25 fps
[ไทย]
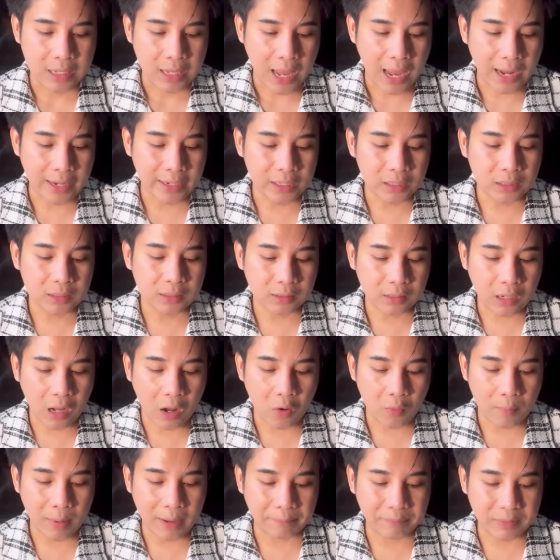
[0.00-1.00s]
อันนี้คือเขา
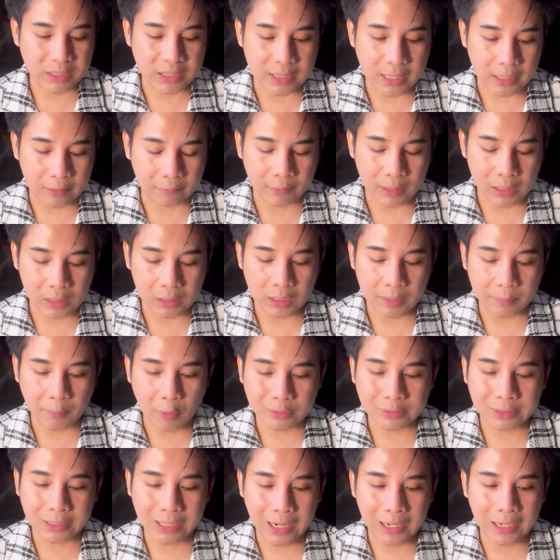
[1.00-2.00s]
แบบเขียนไว้เลยเพ
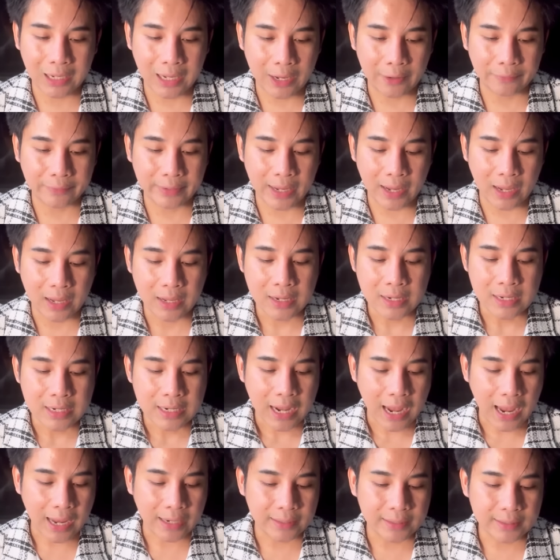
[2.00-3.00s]
ราะฉะนั้นแล้วเนี่ย
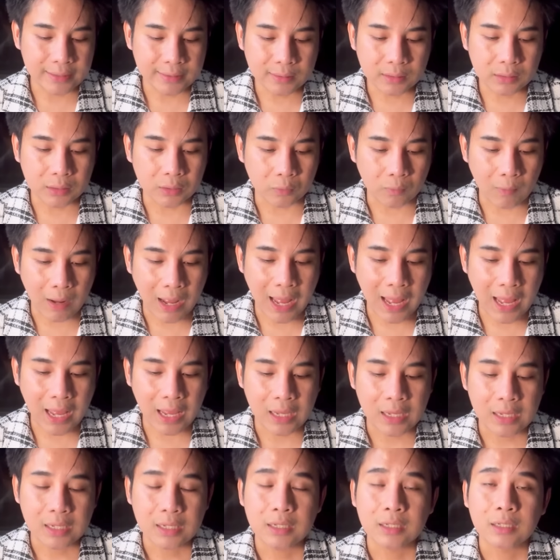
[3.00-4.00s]
อันนี้ถือว่า
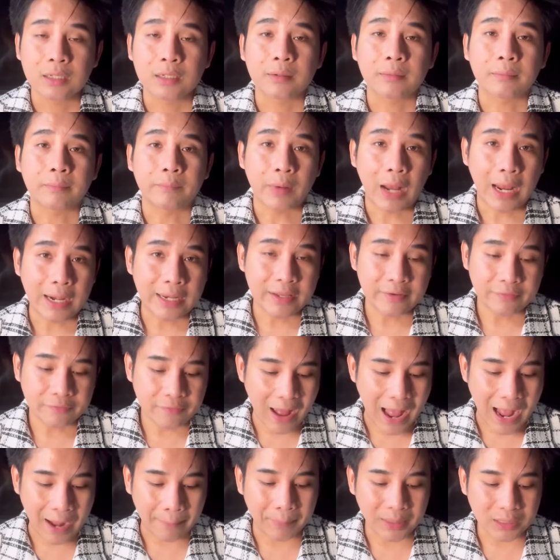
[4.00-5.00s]
อันนี้
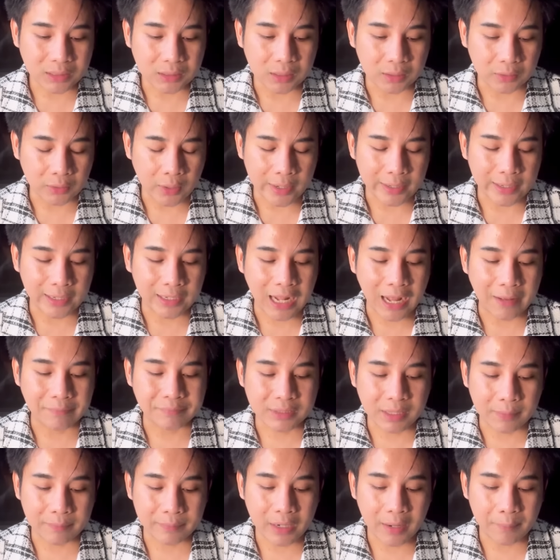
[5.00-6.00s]
ฝากไปถึงหน่อยนะครับ
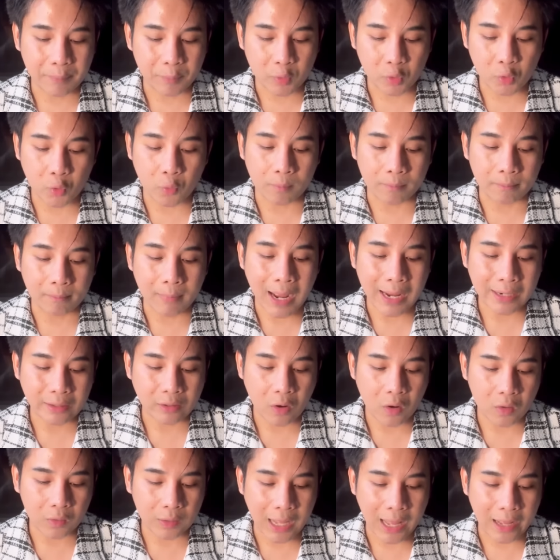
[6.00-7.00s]
สำหรับกลุ่มบ้าน
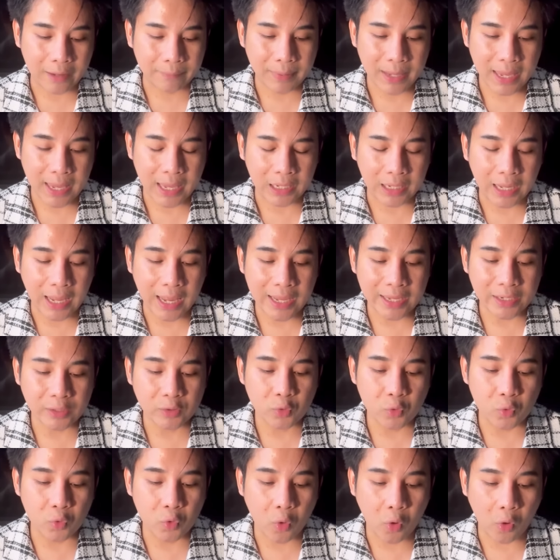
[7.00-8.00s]
น้องฮักแพงให้
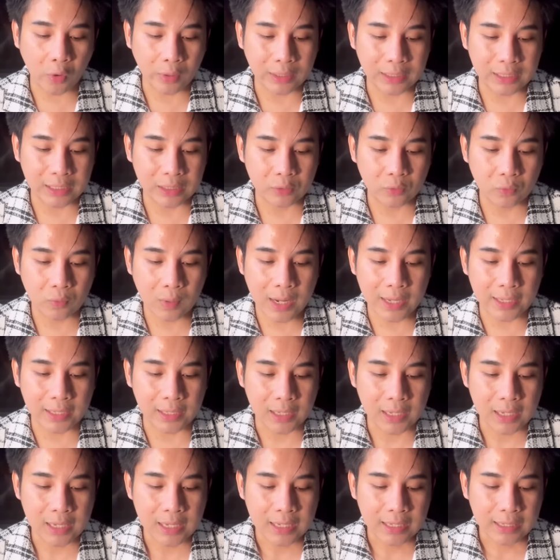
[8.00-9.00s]
ดูคนนี้ด้วย
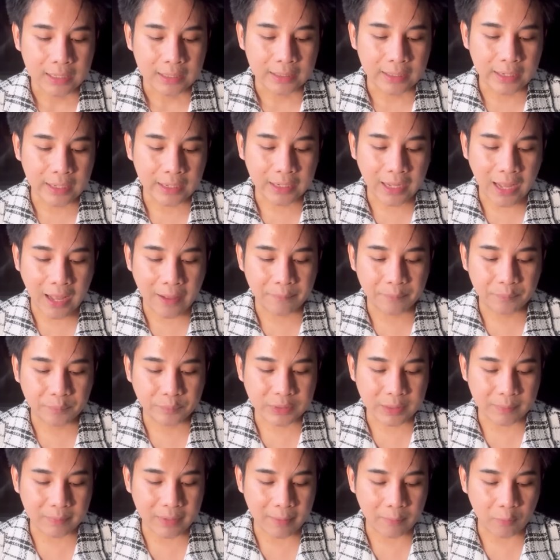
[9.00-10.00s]
นะครับ
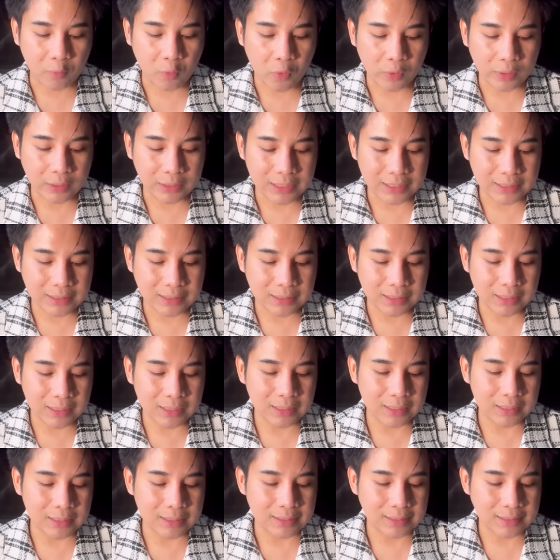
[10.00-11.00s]
สำหรับคนที่ชื่อ
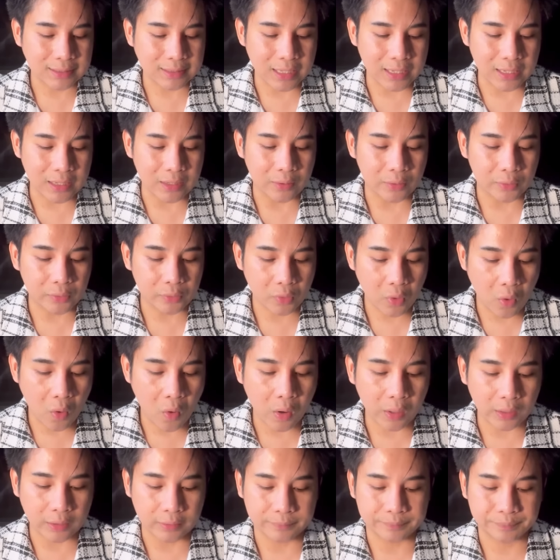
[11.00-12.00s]
สิโรธ